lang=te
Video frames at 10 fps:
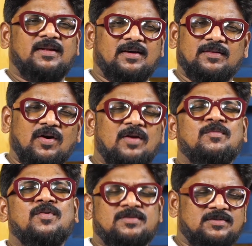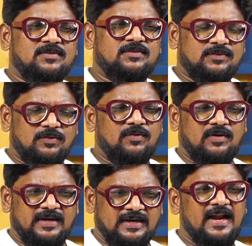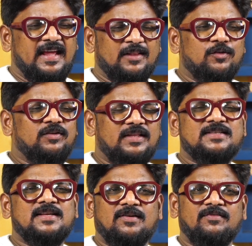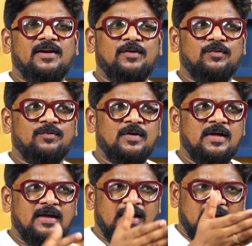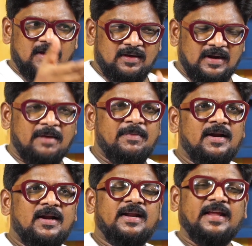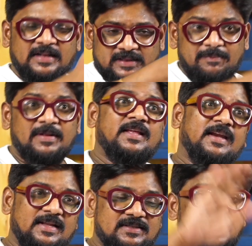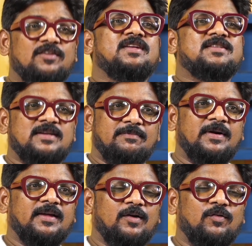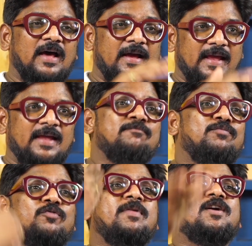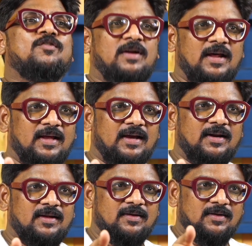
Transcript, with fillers: అనే కాదు ఆల్మోస్ట్ సో ఇట్లా ఎందుకు తీశారు వీళ్ళు రామాయణాన్ని ఇంతమంది ఇన్నిసార్లు తీసినప్పటికీ కూడా ఇంప్రూవ్మెంట్ ఉండాలి కానీ